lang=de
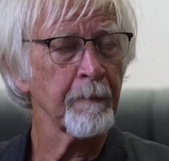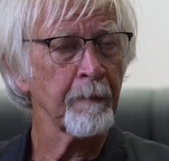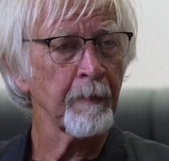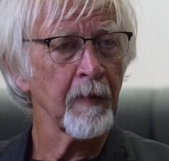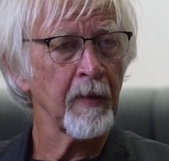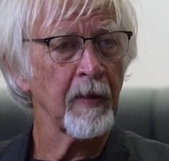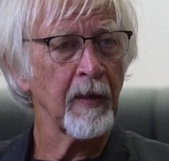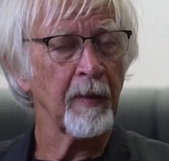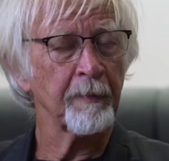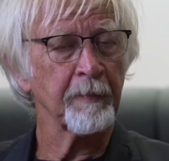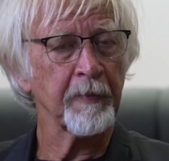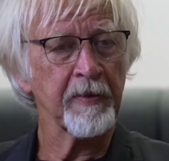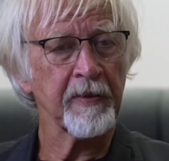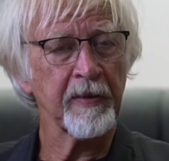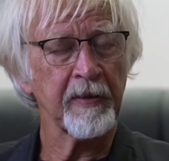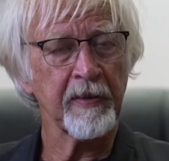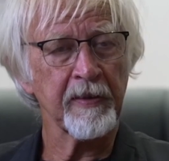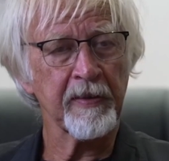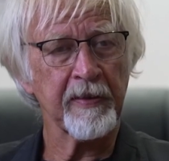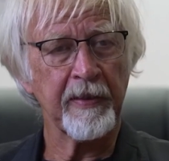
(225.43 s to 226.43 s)
Oh, ich habe ja.
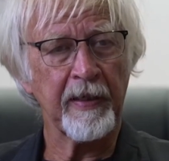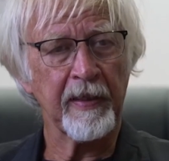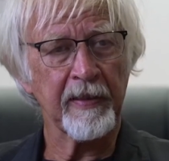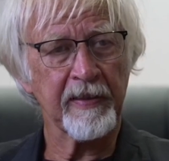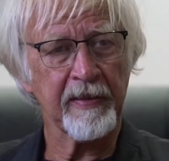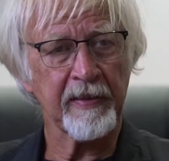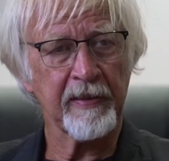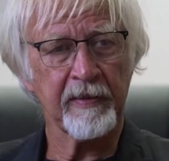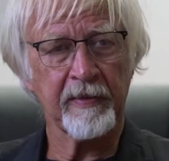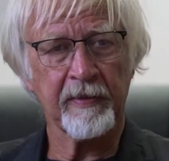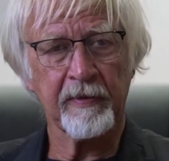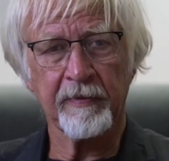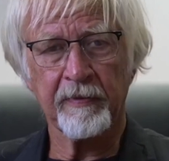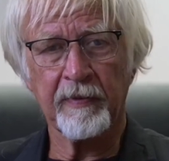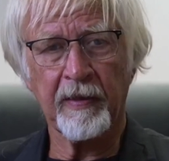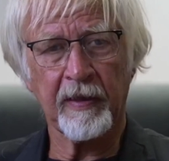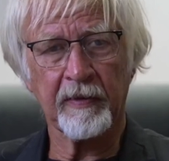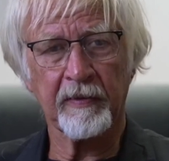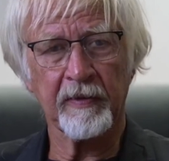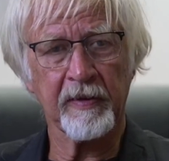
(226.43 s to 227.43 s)
gesehen, dass die Ärzte
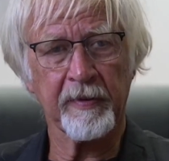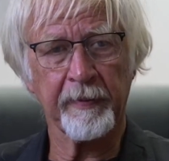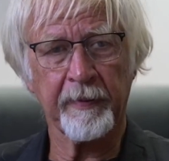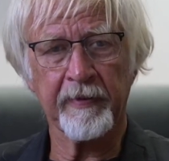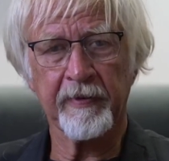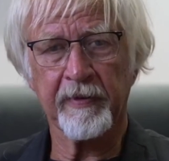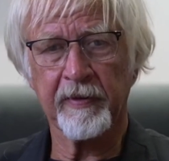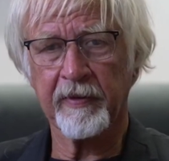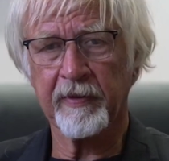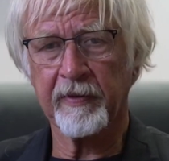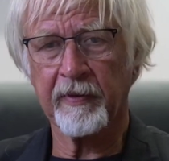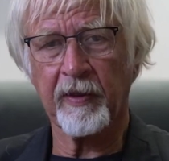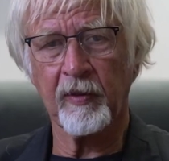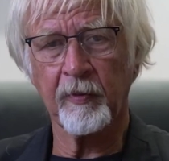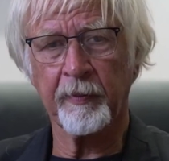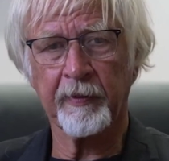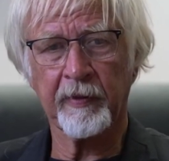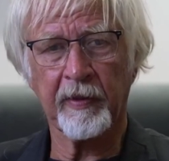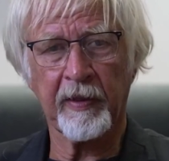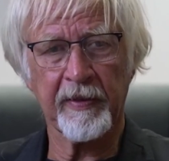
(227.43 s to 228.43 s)
28,
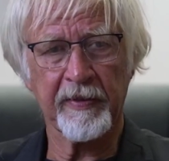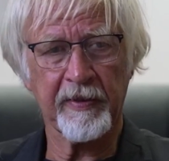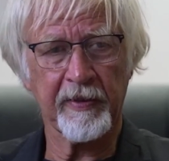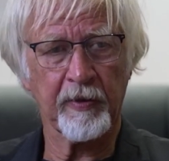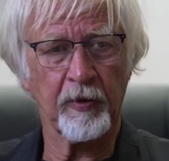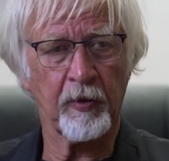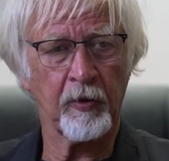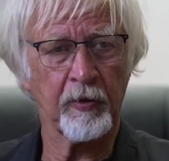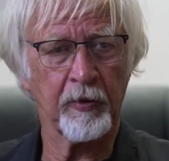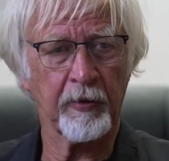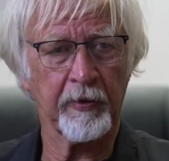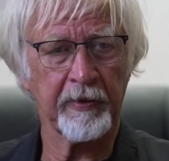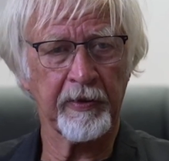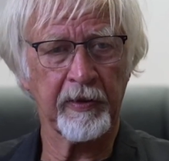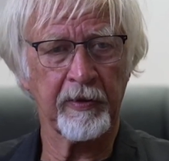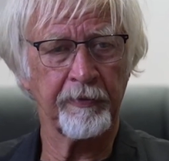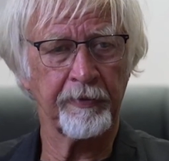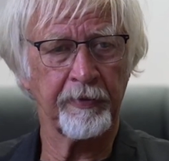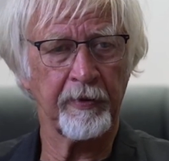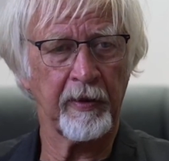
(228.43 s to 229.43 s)
über 30 Euro
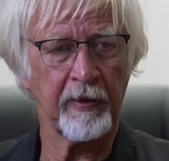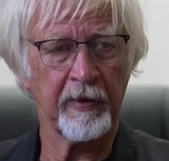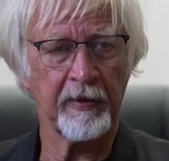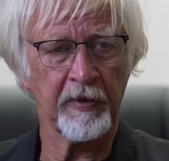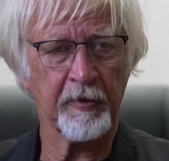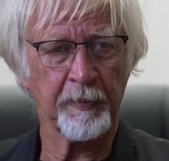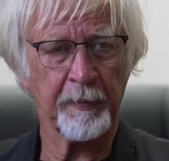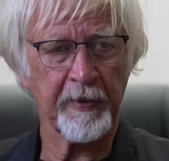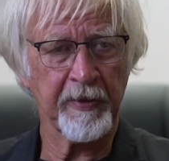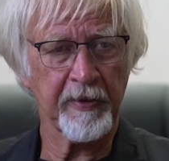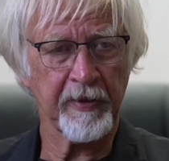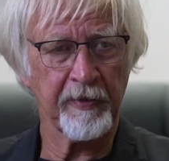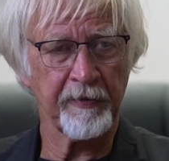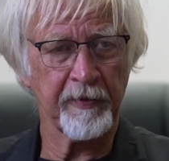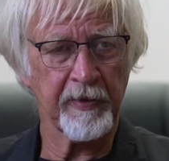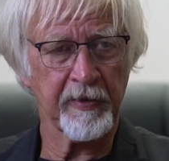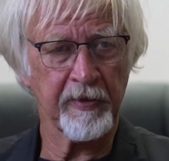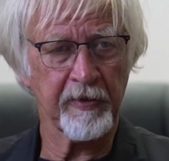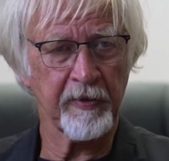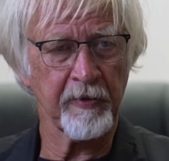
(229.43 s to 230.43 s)
kriegten für eine Spritze,
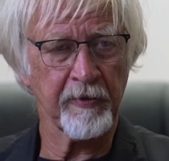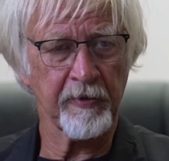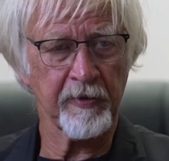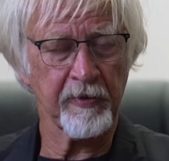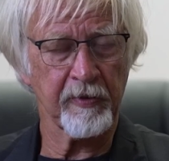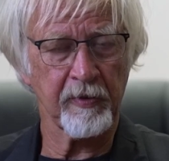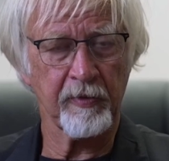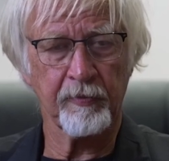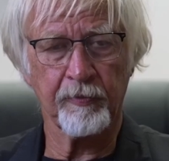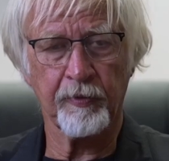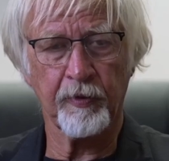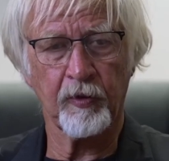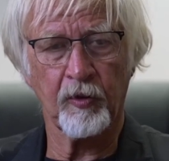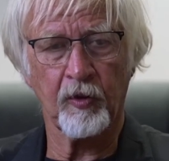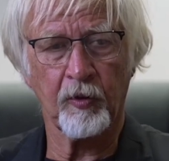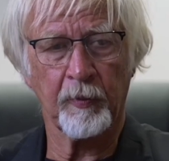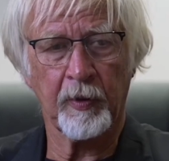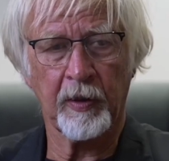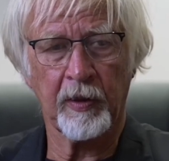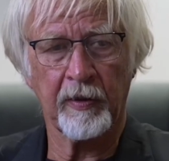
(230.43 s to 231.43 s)
was sie sonst für eine
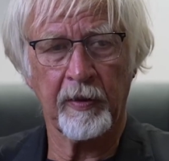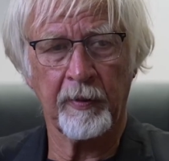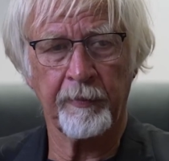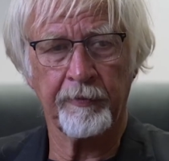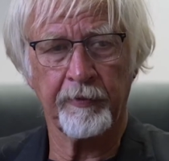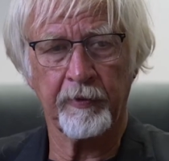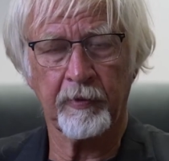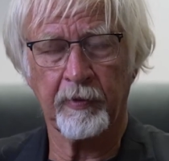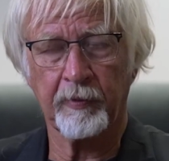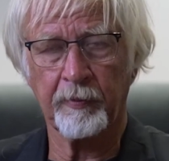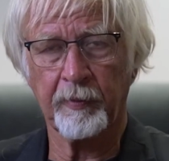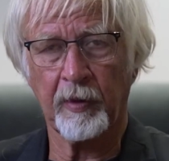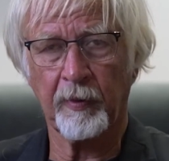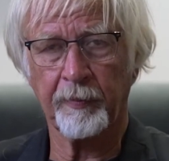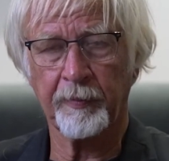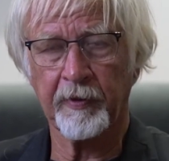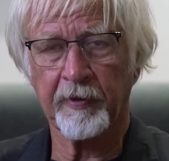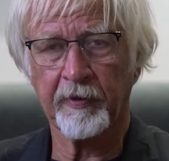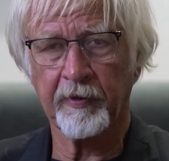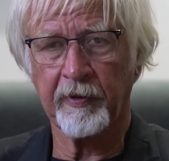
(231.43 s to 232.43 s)
normale Impfung
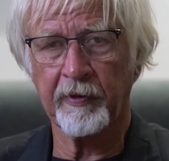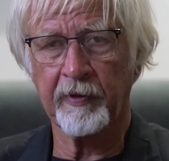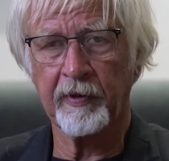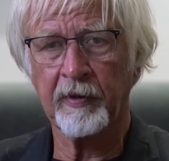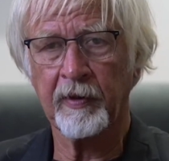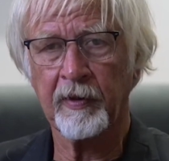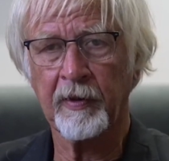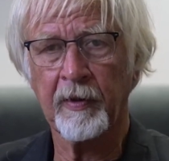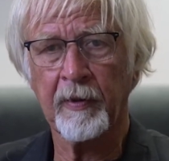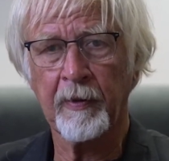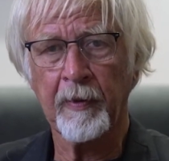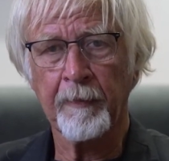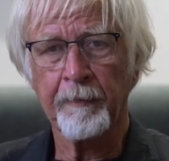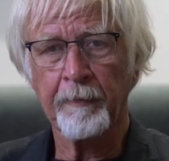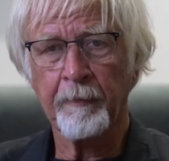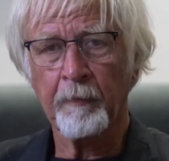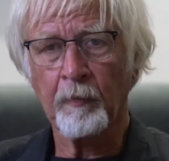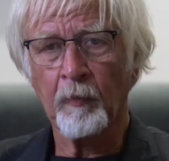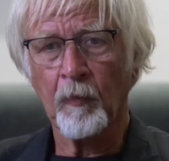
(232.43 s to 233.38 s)
überhaupt nicht kriegen. Mhm.